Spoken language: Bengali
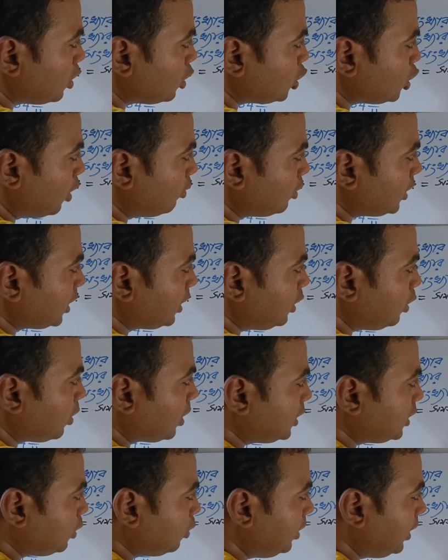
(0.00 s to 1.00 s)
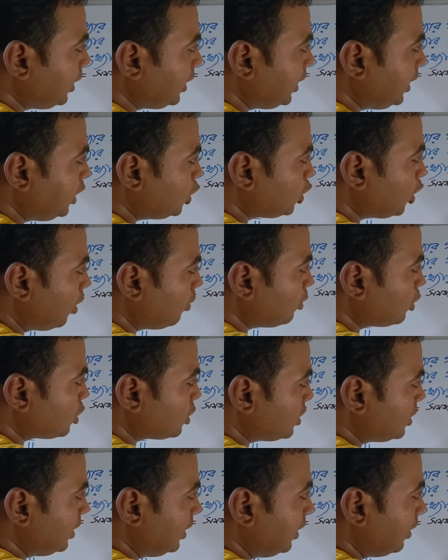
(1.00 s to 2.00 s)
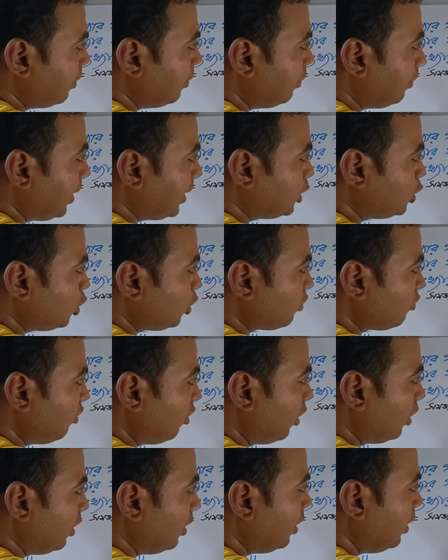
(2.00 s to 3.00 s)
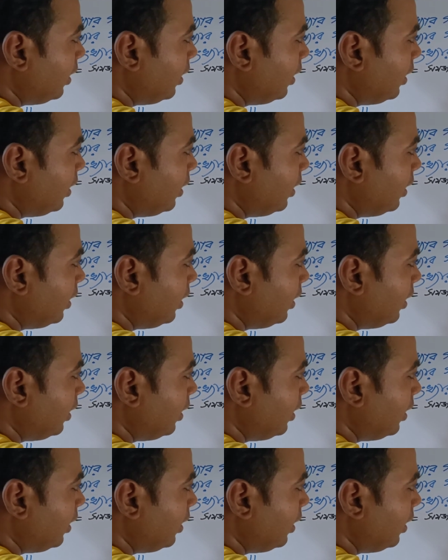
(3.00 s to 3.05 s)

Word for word: সমজাতীয় রাশিগুলির কি সমষ্টি বা যোগফল